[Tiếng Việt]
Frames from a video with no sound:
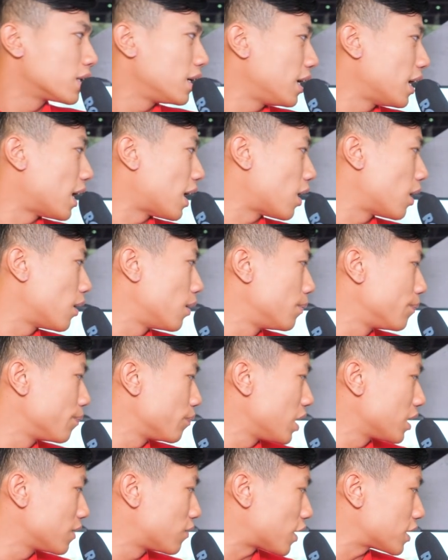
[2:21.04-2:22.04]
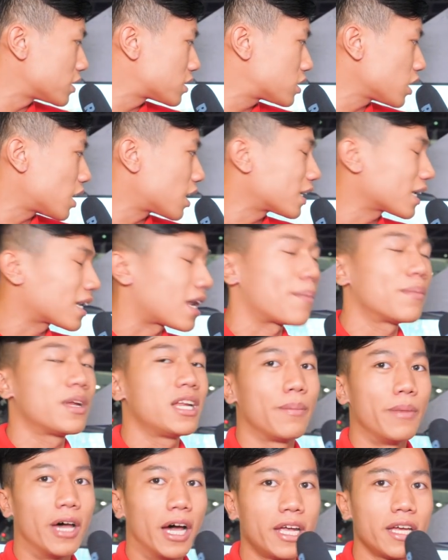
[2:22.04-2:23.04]
thì uh, mình vẫn chưa thích lắm ở
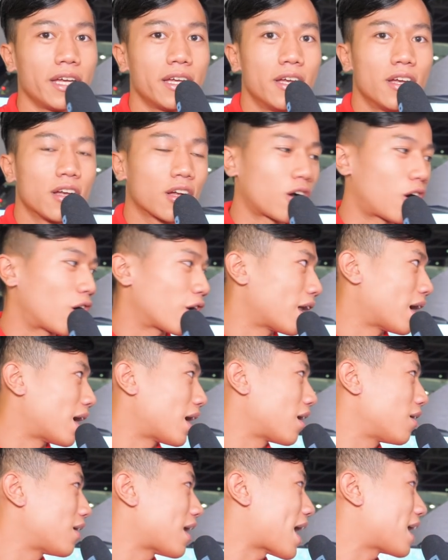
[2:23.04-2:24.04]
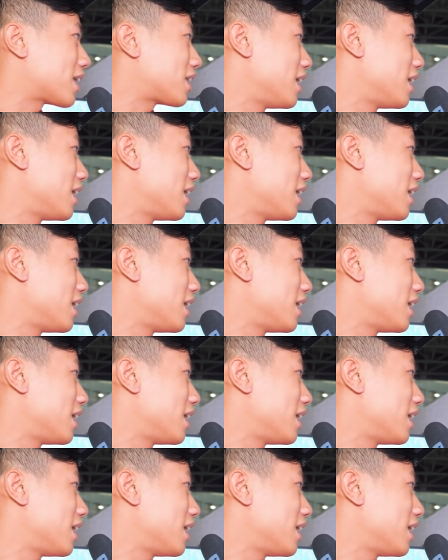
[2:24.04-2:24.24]
điểm đấy còn uh, lại